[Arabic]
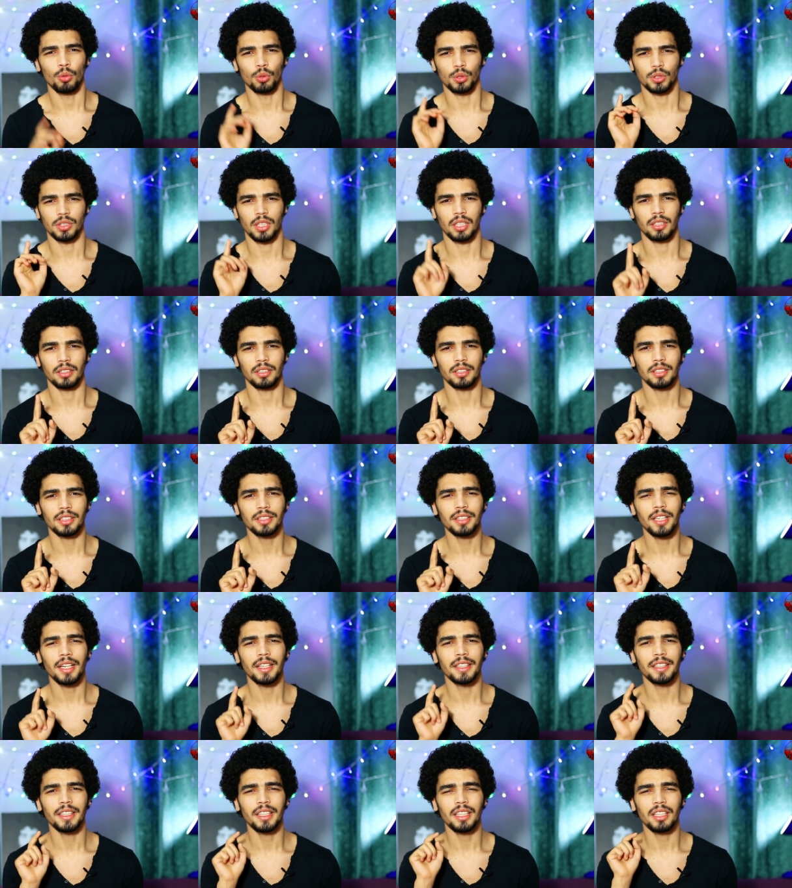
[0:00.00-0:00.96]

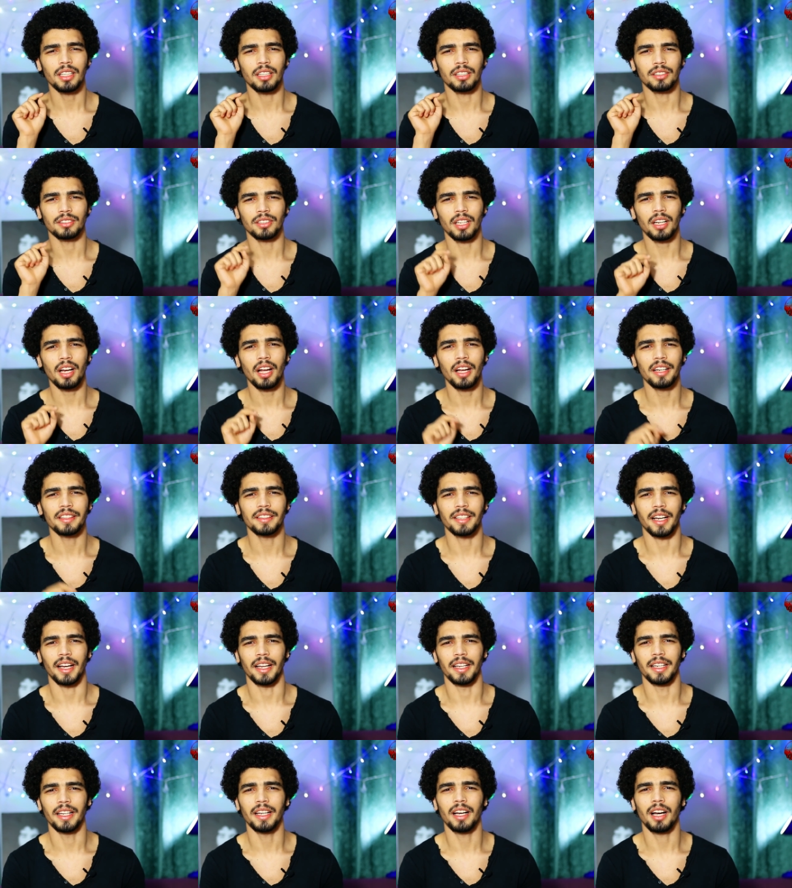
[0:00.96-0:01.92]
وصديقتها دي
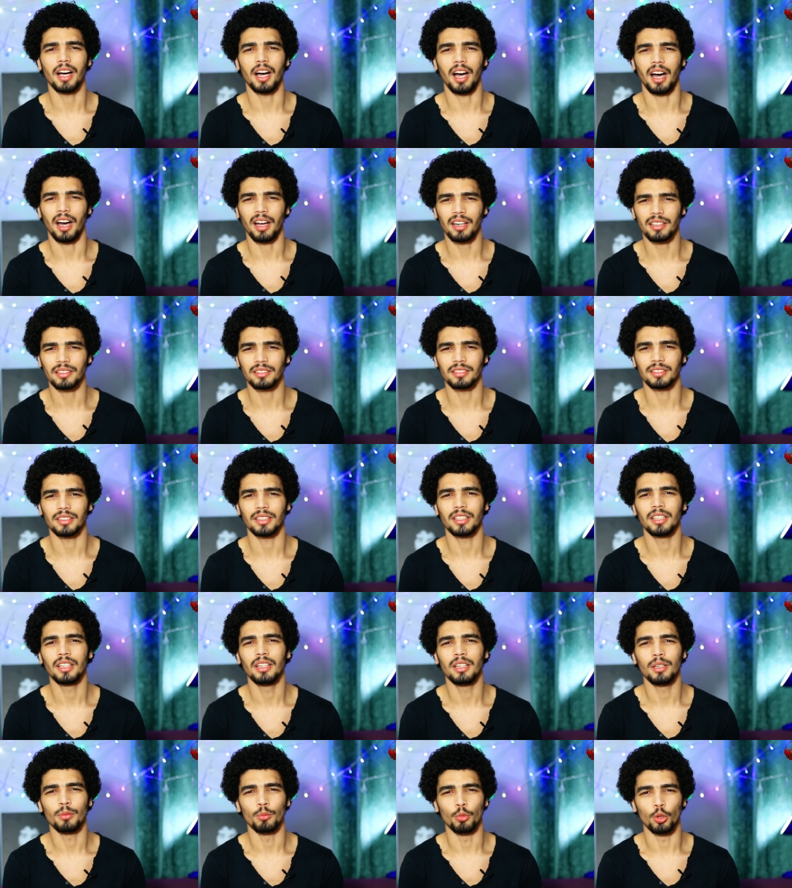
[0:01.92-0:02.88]
اقترحت عليها عرض
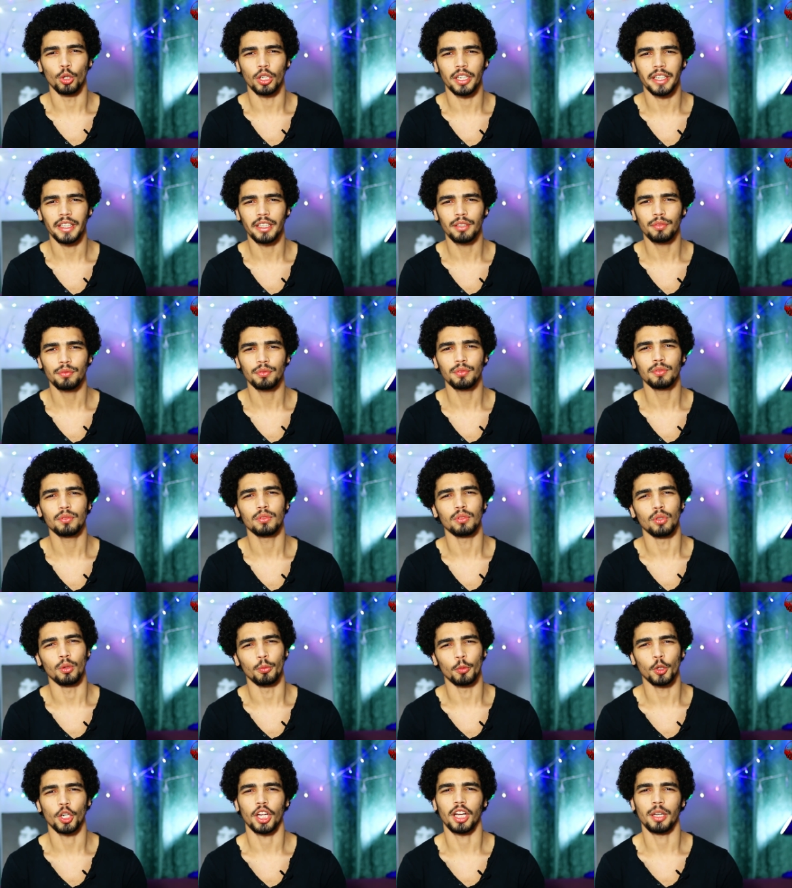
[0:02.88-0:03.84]
مخيف
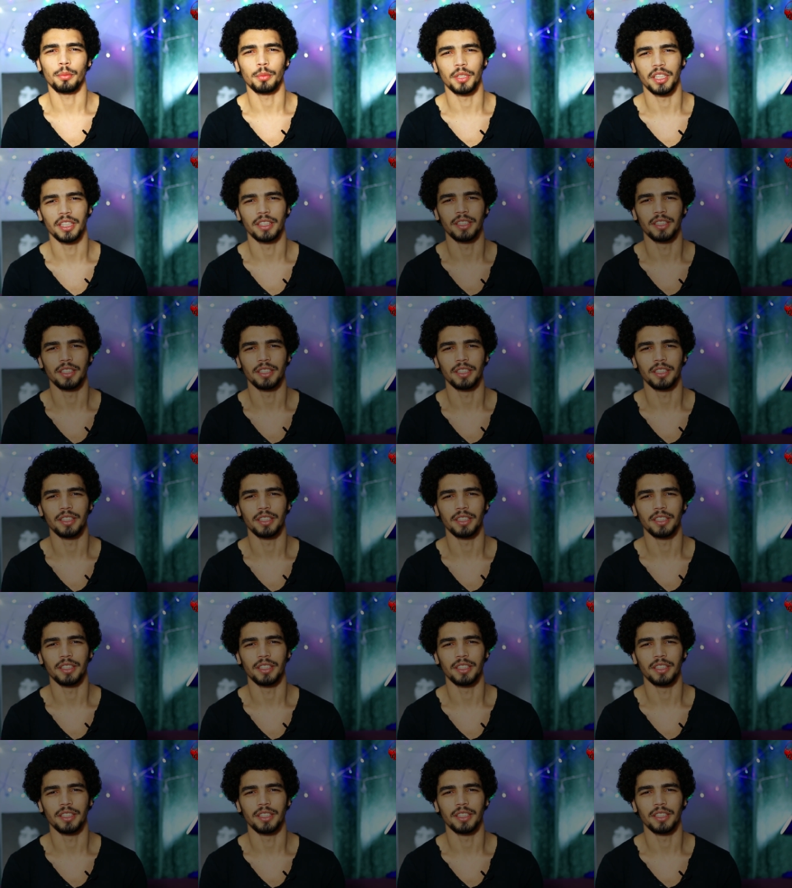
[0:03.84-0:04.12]
ومرعب